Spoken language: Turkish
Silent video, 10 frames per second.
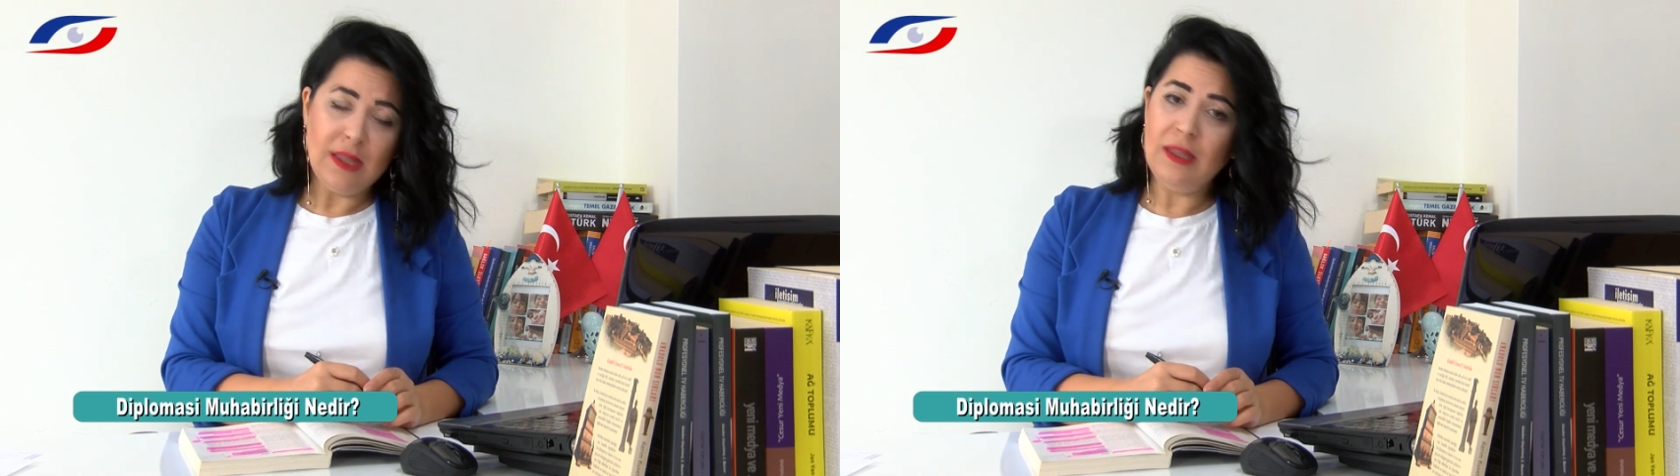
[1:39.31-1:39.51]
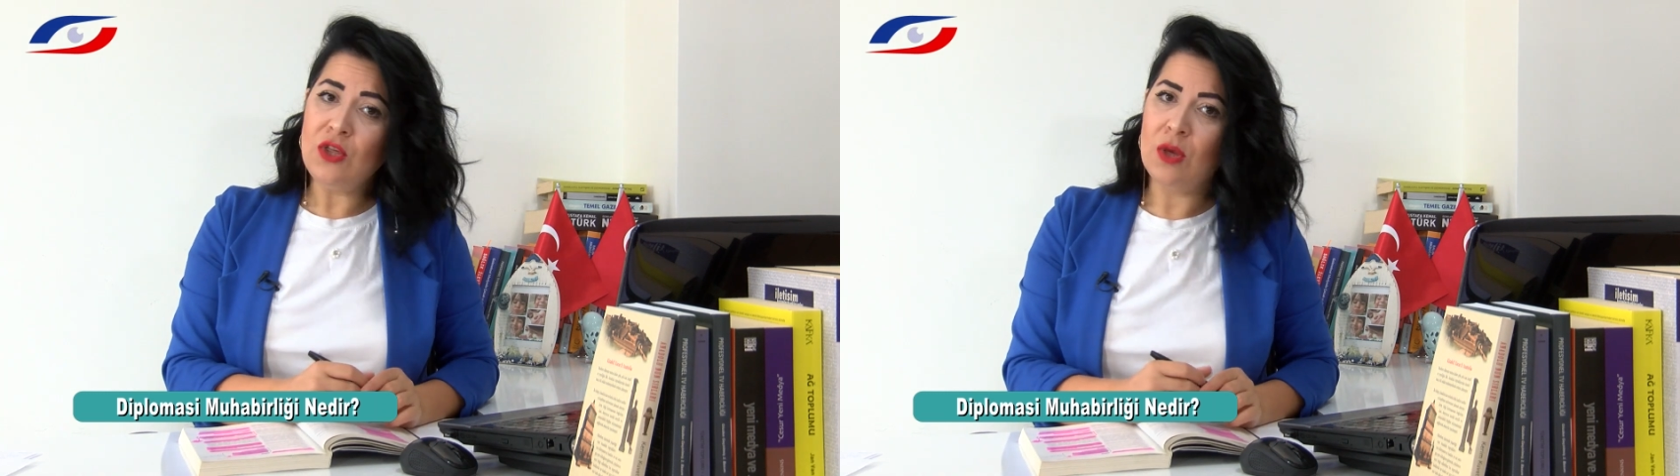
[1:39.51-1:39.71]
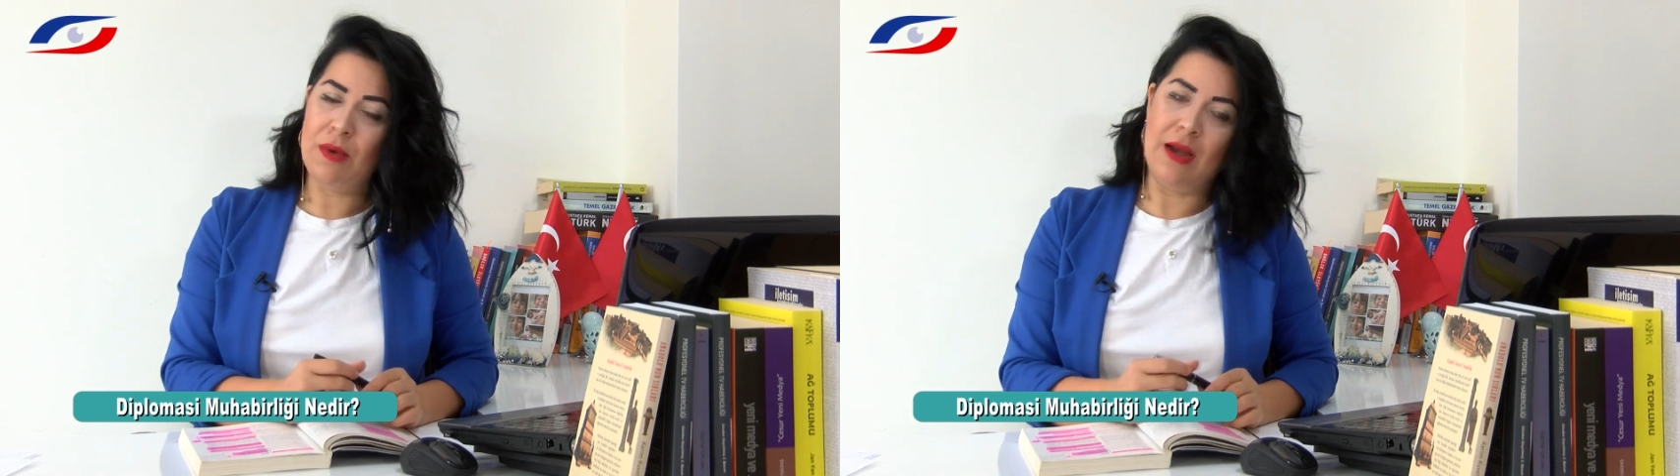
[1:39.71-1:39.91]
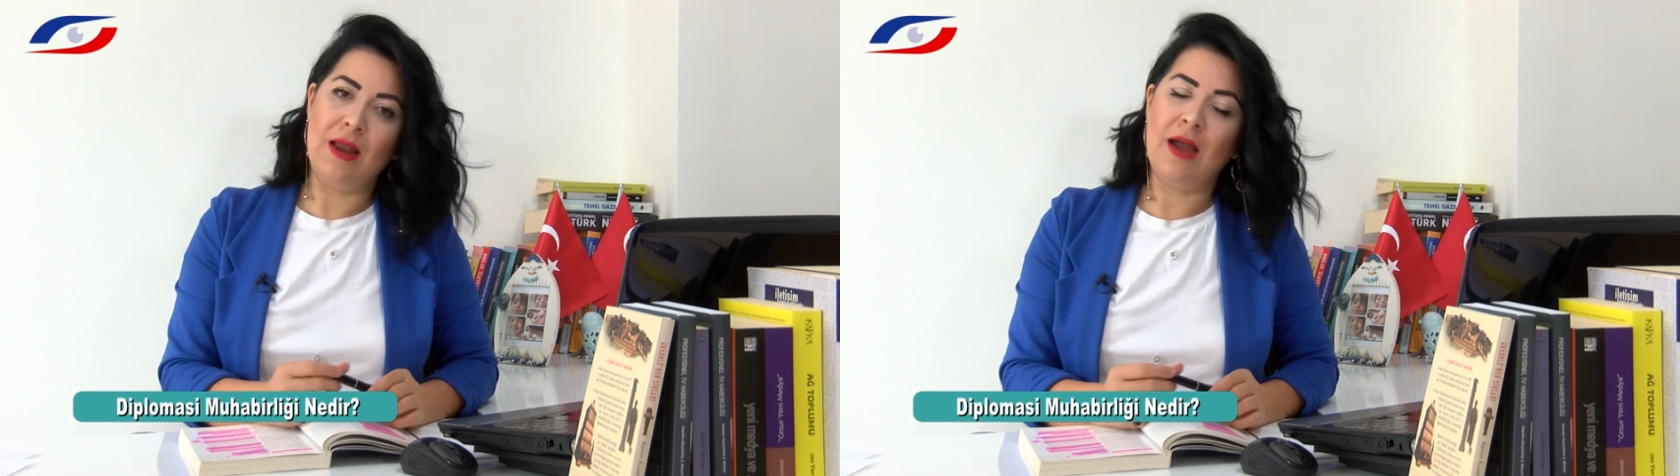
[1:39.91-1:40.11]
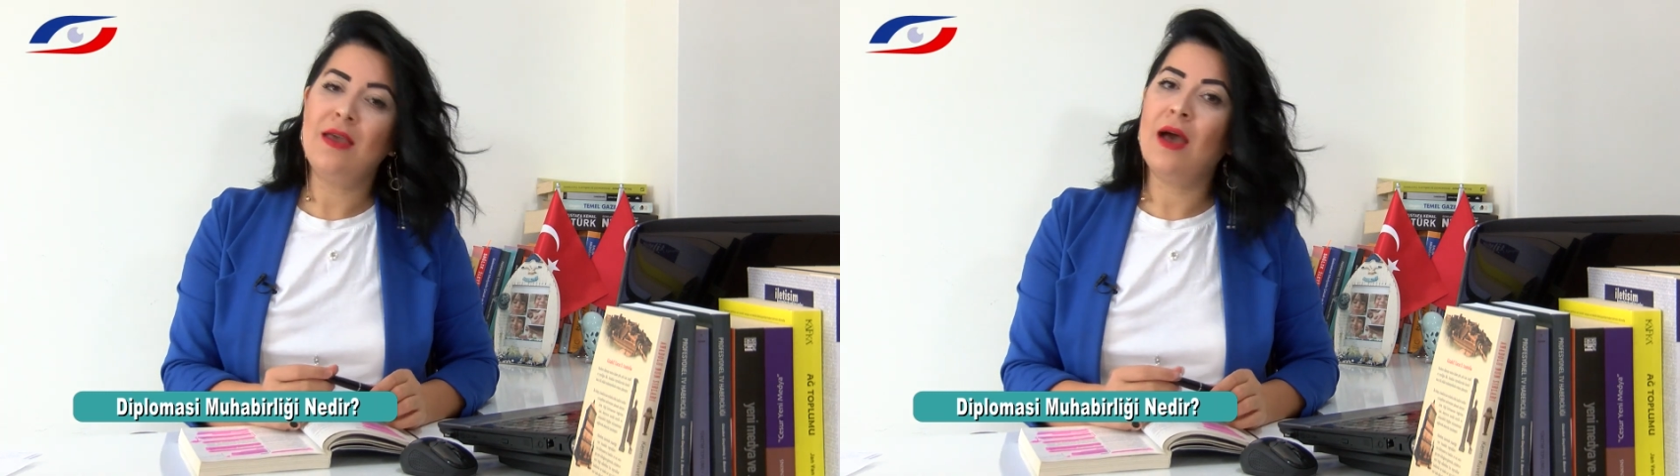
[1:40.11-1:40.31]
dış
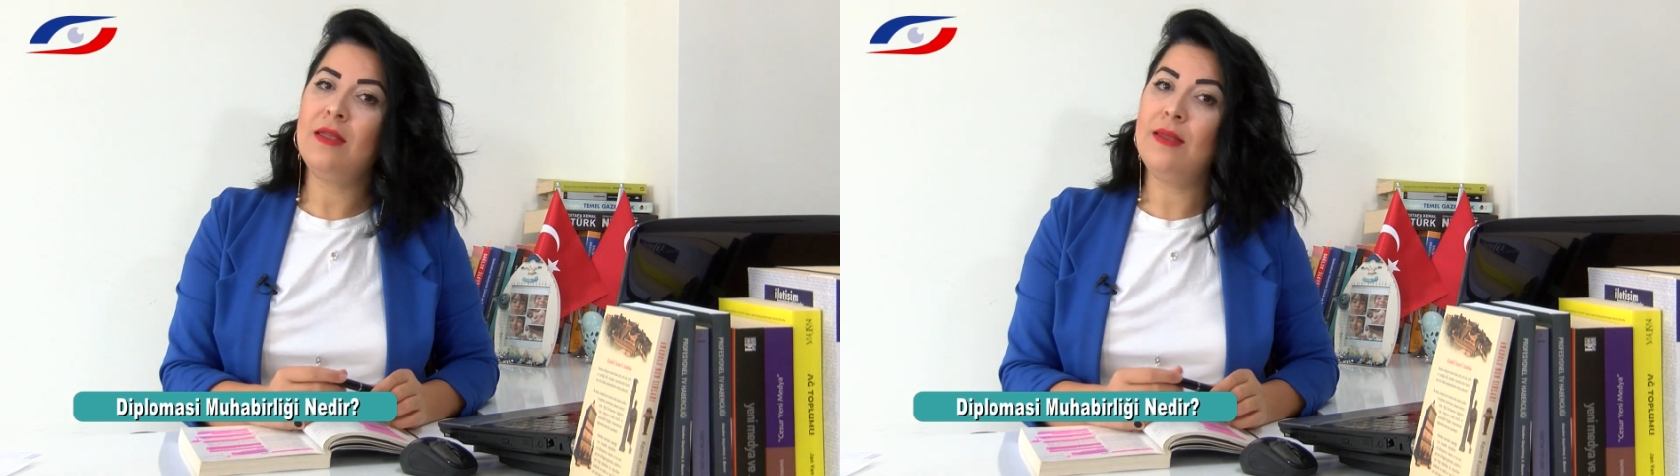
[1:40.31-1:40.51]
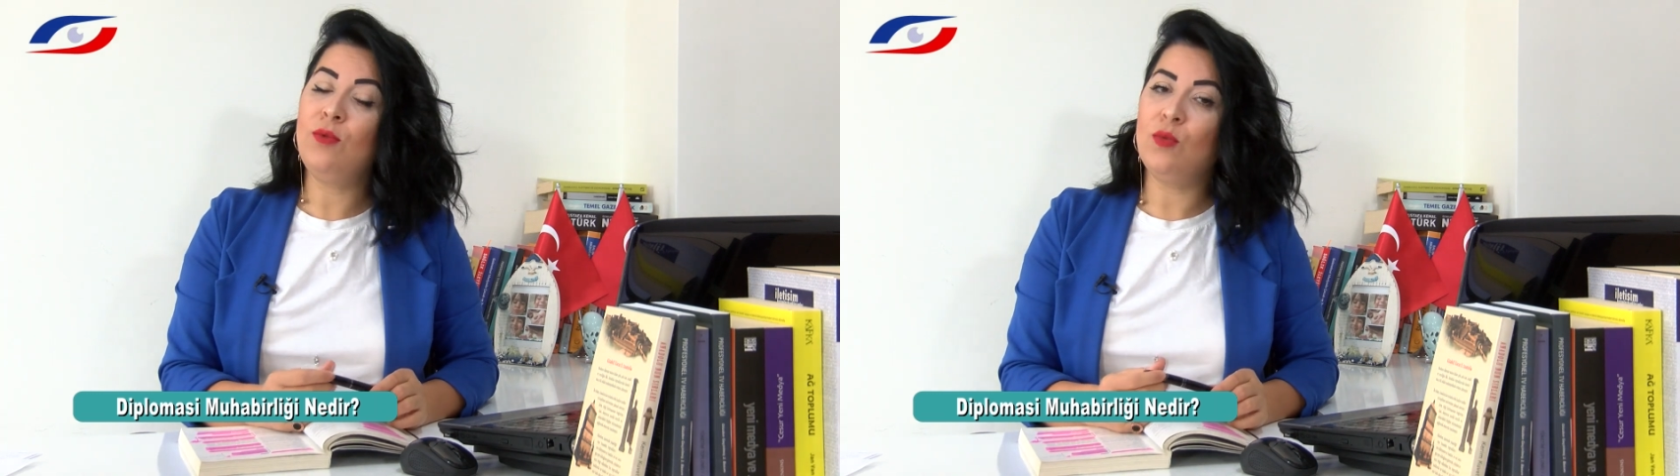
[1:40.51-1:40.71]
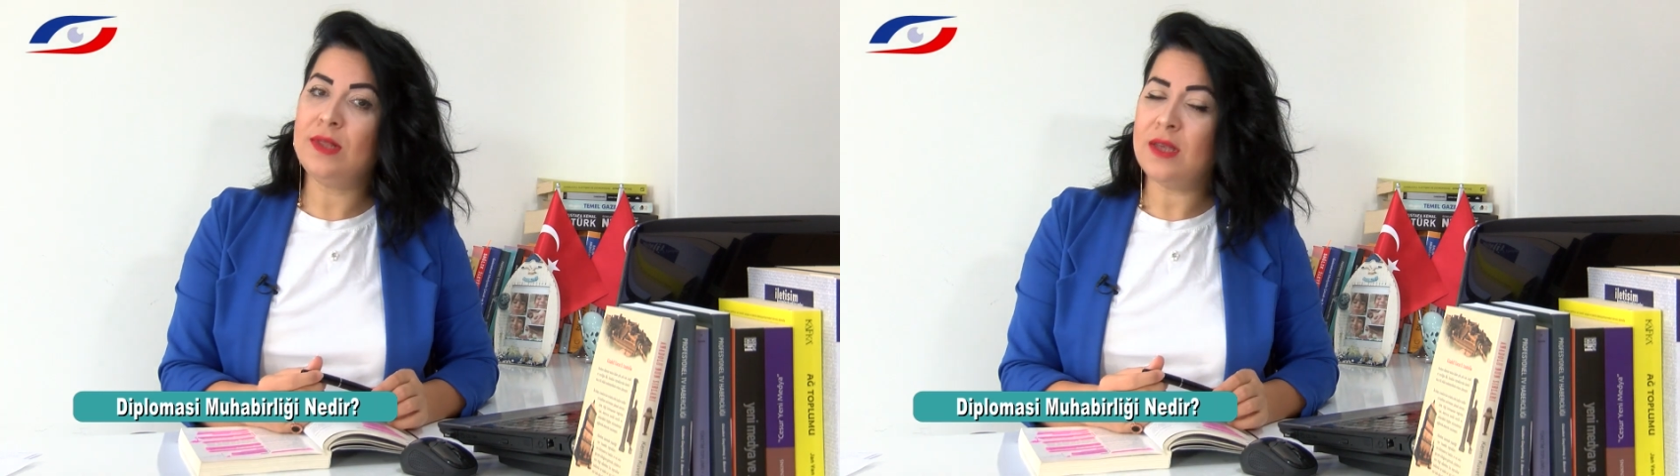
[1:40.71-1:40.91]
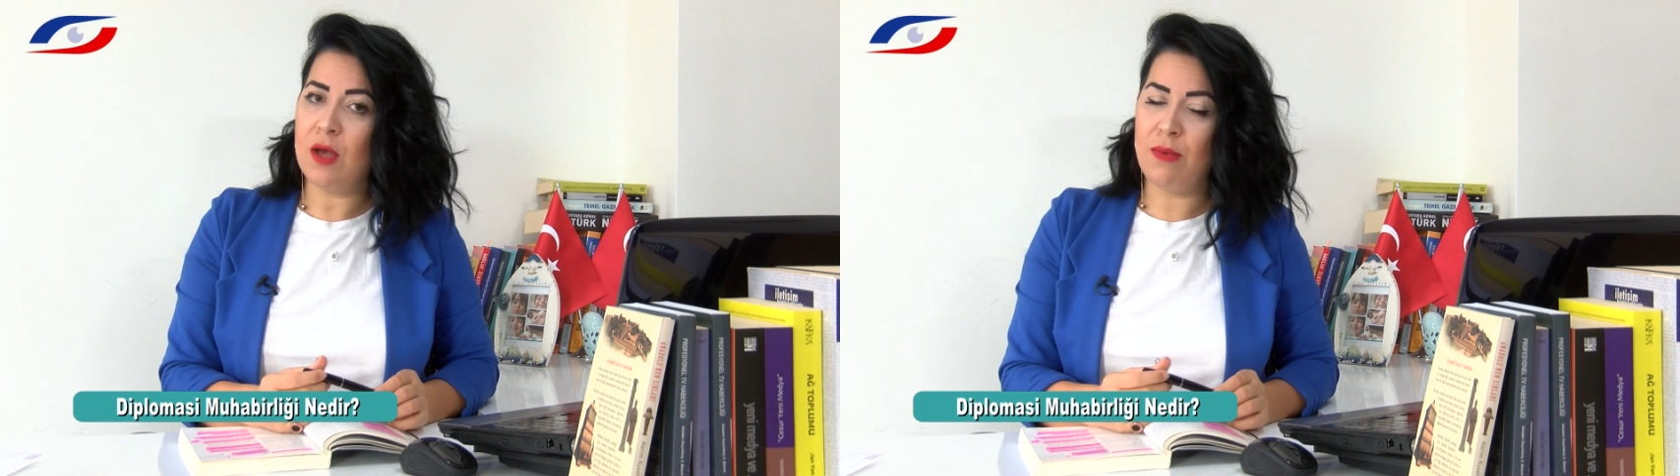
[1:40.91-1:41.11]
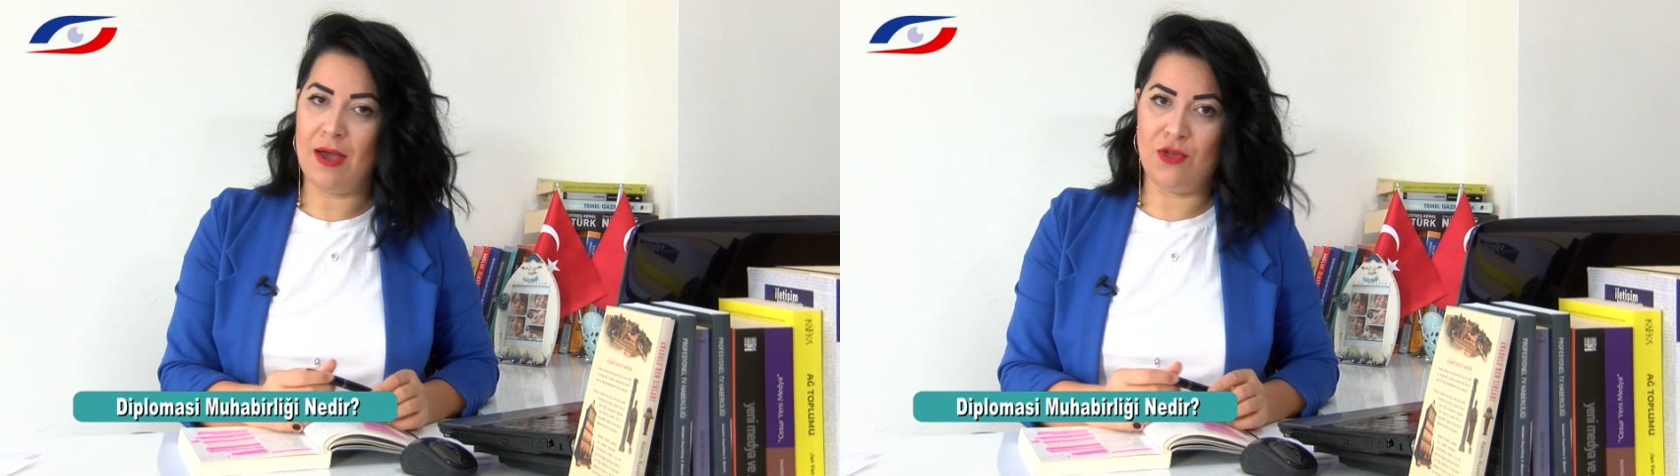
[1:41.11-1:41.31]
haberler yani diplomasi
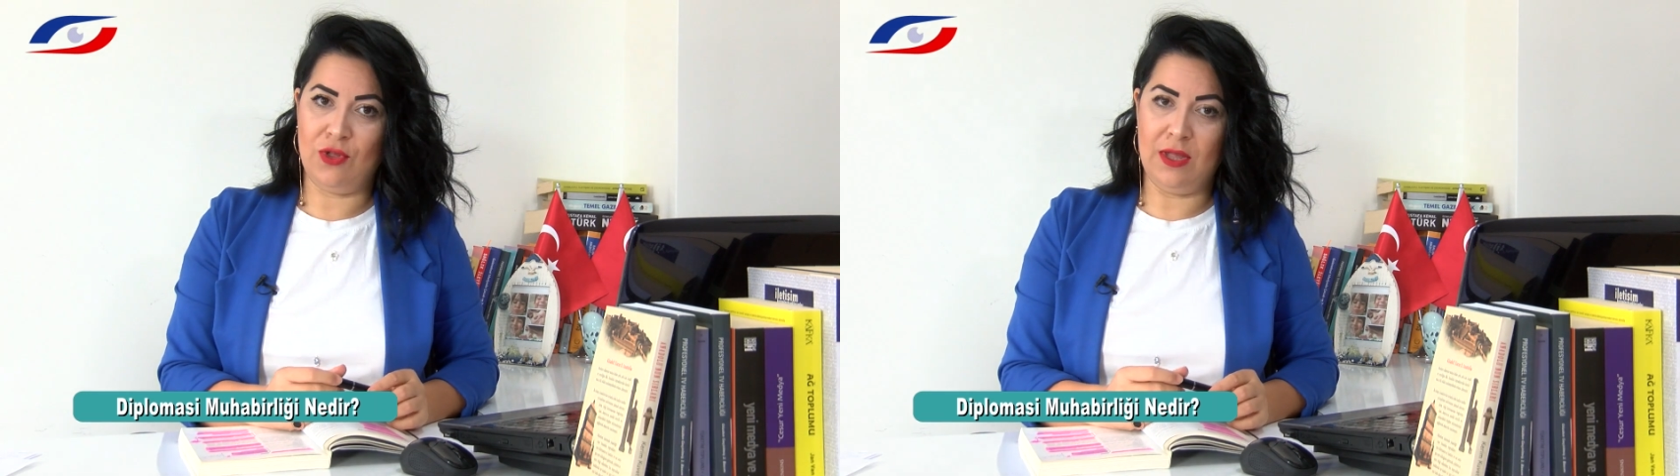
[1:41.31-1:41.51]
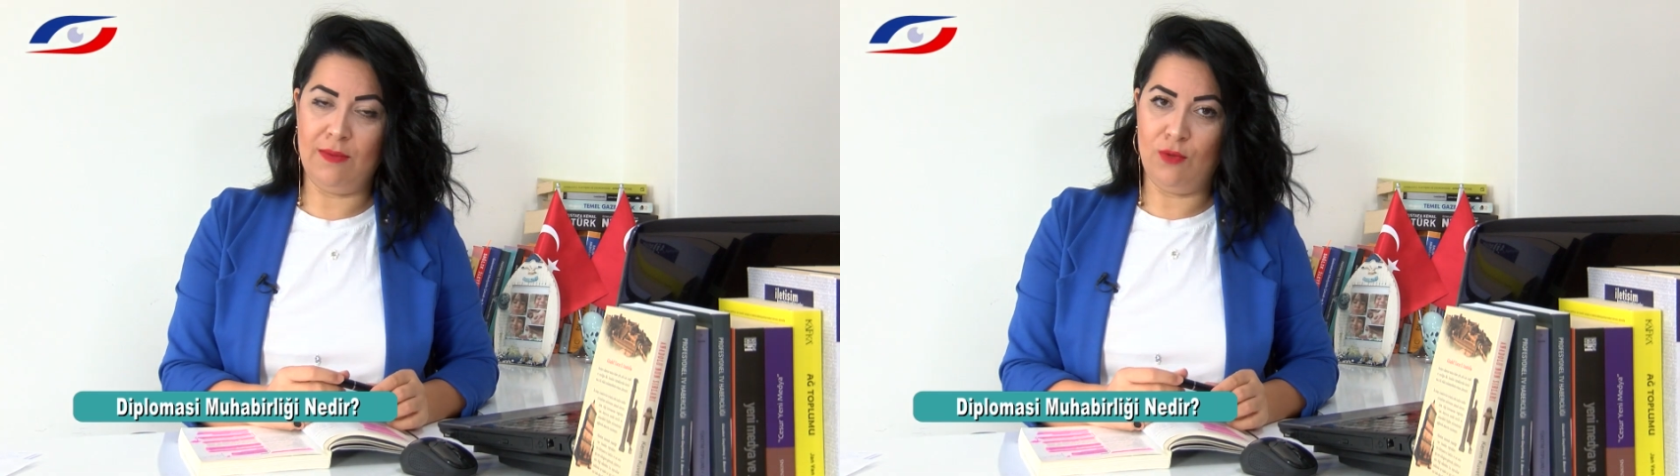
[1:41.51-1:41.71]
haberciliği,